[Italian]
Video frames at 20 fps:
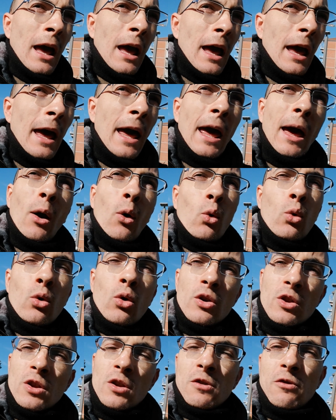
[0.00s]
è
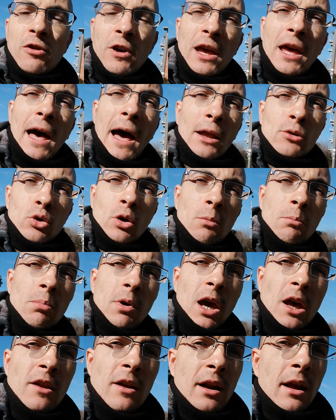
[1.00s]
uno sfigato in
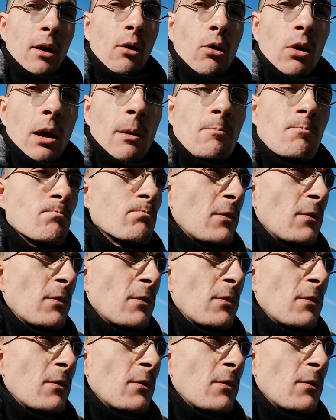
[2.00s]
piena regola.